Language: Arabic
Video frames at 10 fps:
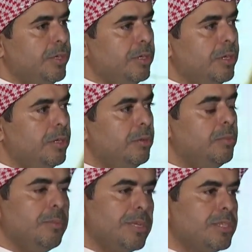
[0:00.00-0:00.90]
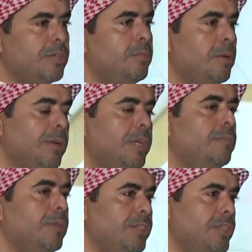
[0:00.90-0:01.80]
في من مصر، من
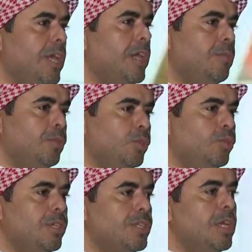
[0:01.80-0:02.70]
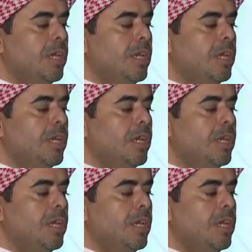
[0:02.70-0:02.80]
المغرب، من الجزائر، من تونس،